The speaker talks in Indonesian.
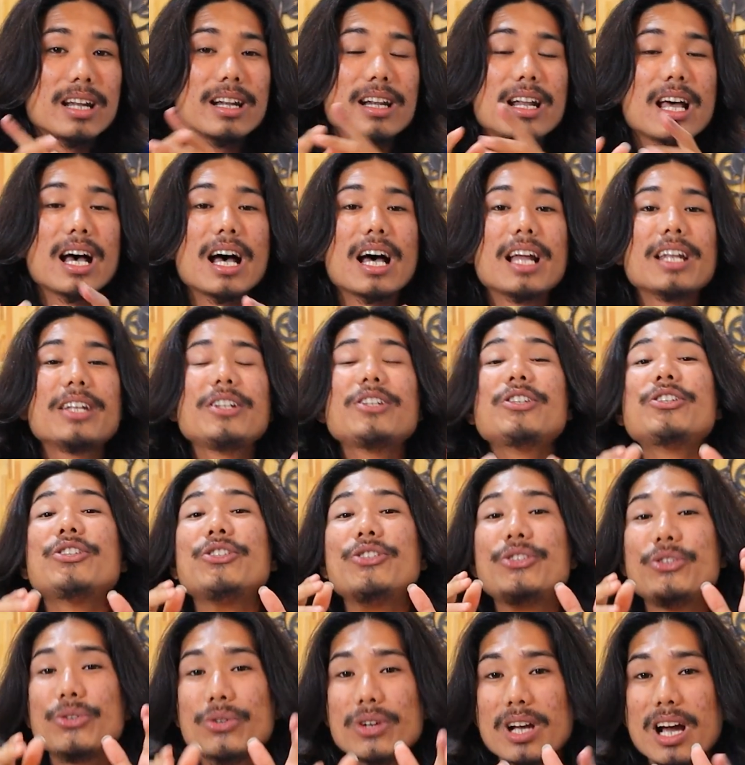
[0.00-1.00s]
dan
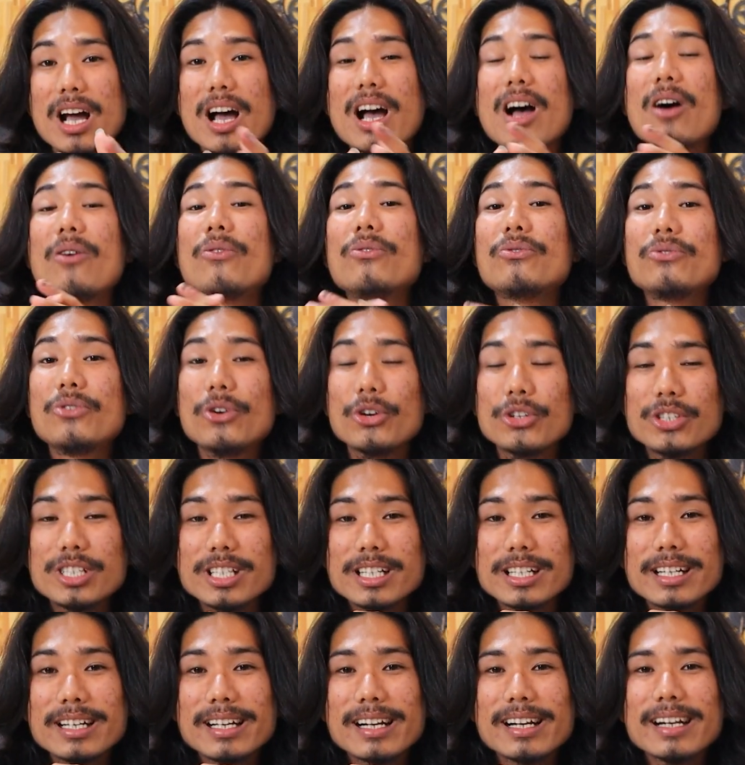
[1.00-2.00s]
juga
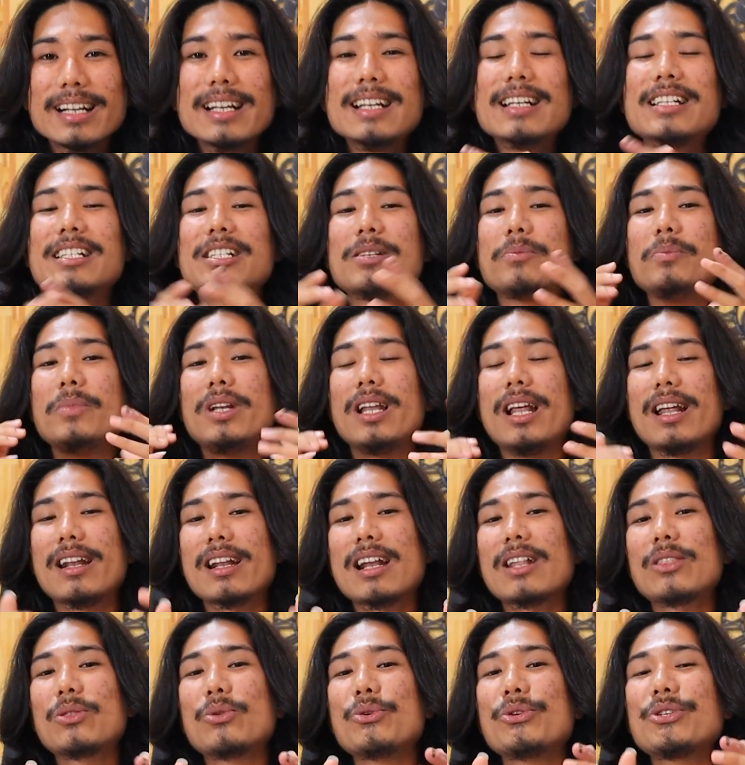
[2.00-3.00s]
voucher
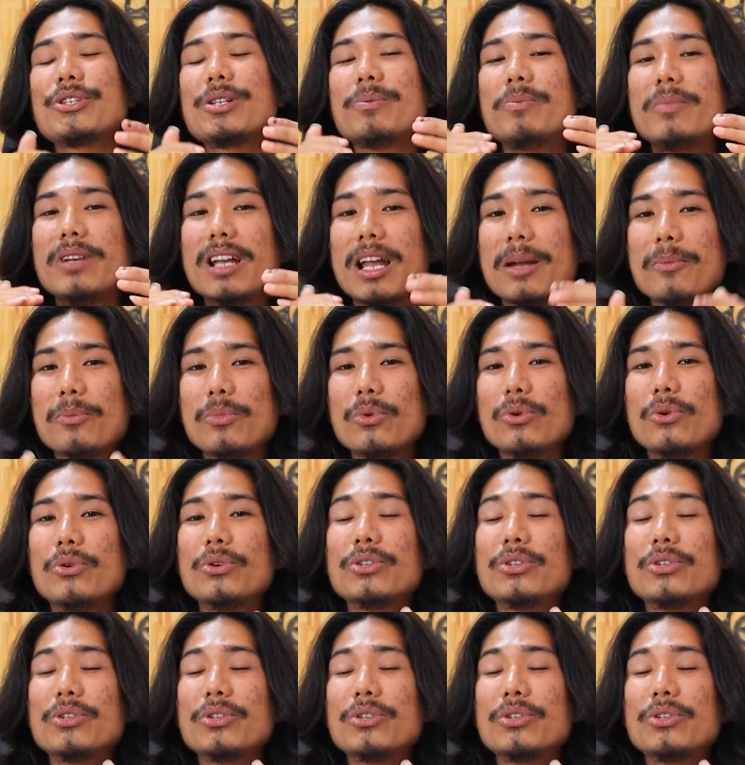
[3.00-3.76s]
999.000